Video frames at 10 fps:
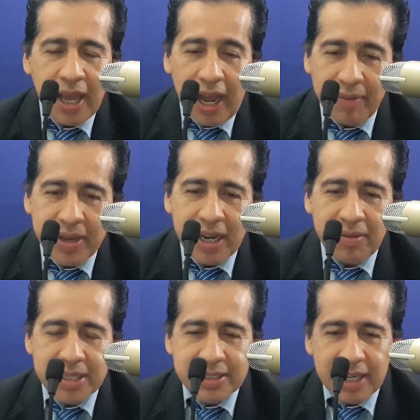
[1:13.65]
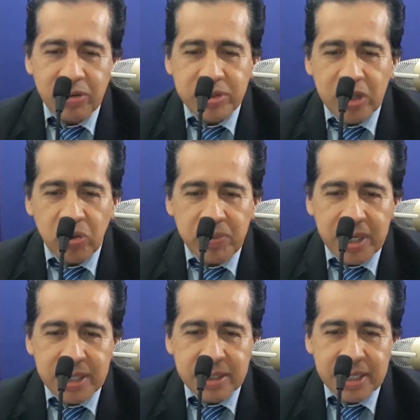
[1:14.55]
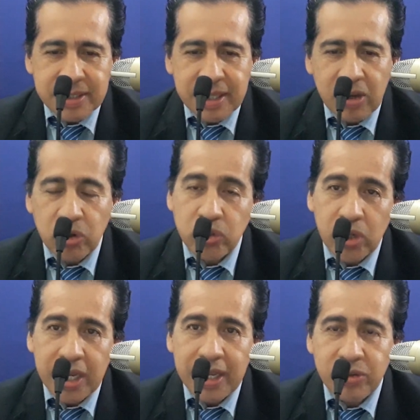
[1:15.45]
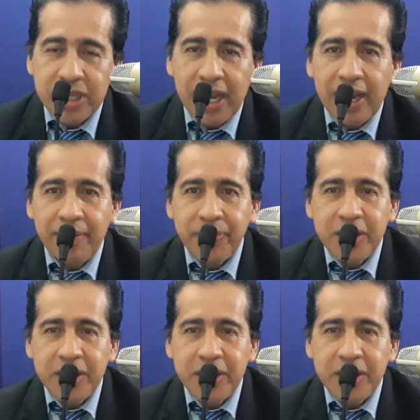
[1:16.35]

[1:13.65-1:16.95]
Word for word: Ah, mira, va a estar José Domínguez, este, José, o sea,